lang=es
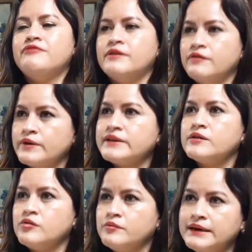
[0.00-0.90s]
a favor
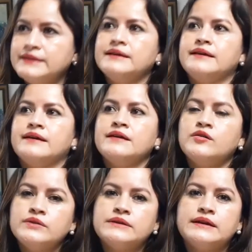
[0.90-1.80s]
del combate en
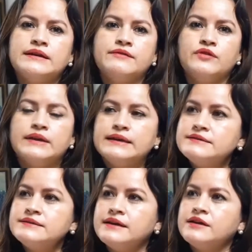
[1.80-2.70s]
contra de la
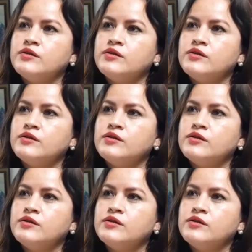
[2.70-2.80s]
violencia,